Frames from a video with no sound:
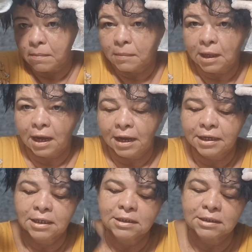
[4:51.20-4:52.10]
Na
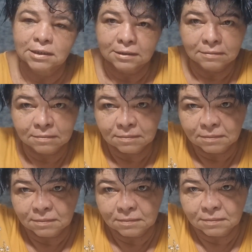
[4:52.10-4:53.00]
raiz.
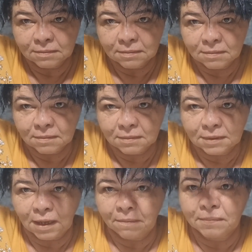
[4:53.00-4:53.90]
Tá